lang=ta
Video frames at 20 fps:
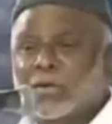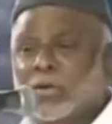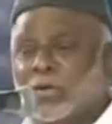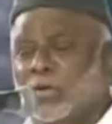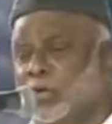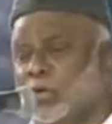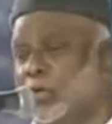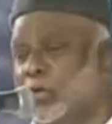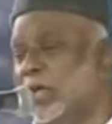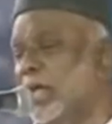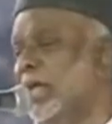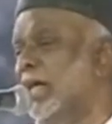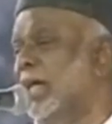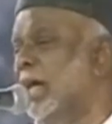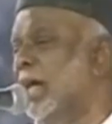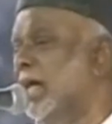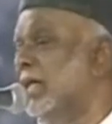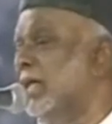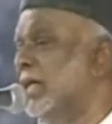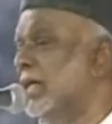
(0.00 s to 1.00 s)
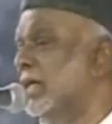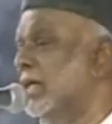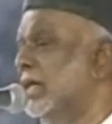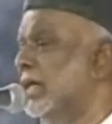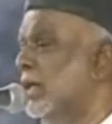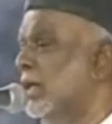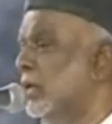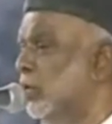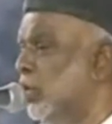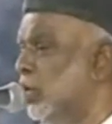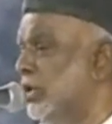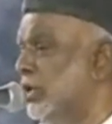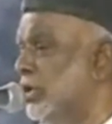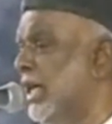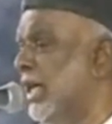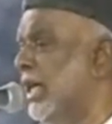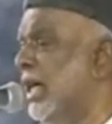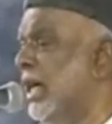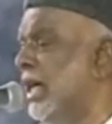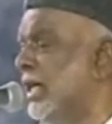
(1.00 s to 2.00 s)
உறுதுணையாக
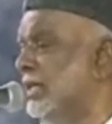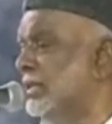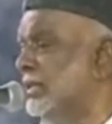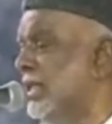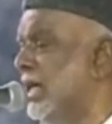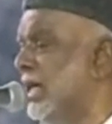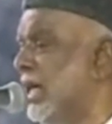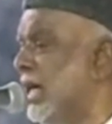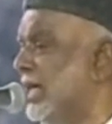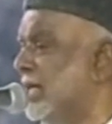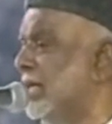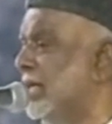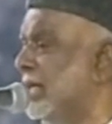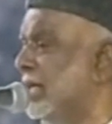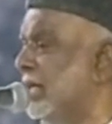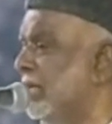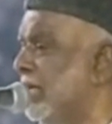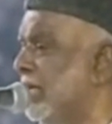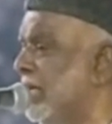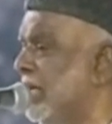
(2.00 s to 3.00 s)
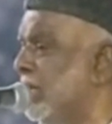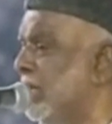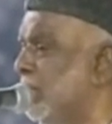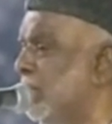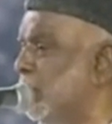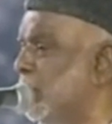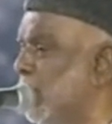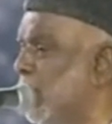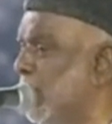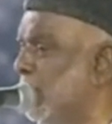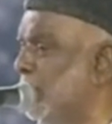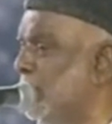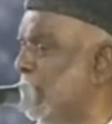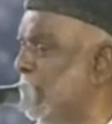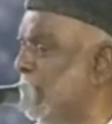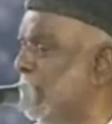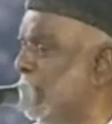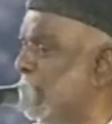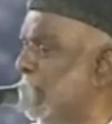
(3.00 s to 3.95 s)
ஒத்தையாசையாக இருக்க வேண்டிய பொறுப்பு